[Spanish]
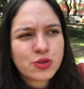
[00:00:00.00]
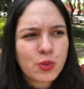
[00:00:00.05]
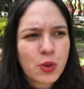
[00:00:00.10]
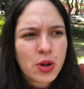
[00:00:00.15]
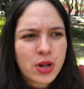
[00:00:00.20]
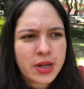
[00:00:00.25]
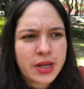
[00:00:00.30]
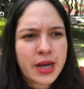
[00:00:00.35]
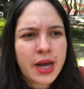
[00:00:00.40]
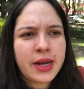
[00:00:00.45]

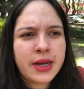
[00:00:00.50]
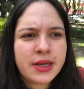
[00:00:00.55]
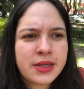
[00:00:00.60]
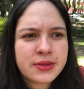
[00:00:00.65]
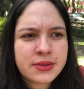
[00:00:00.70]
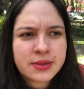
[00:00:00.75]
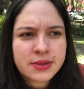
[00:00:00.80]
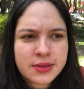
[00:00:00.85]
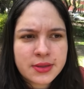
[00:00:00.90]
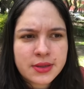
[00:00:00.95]

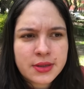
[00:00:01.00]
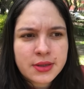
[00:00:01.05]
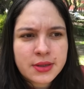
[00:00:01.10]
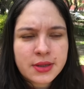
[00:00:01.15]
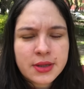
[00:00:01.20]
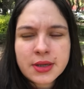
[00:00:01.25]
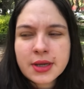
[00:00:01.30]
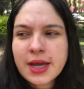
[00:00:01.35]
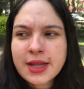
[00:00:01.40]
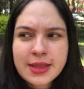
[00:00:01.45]
volcanes
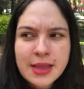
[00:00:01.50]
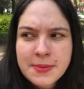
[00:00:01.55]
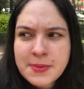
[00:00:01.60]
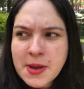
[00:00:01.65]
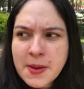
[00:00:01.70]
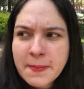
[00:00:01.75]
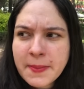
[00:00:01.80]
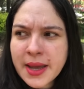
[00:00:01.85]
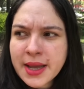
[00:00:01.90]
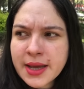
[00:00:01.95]
que
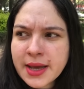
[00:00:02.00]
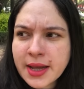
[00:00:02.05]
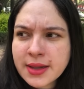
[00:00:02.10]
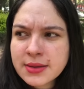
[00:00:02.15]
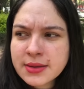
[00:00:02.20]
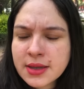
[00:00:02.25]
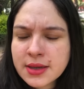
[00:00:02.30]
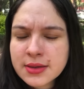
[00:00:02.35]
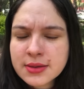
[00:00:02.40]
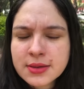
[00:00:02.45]
también me
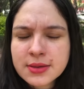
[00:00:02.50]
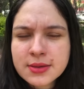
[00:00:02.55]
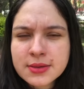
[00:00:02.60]
encantan.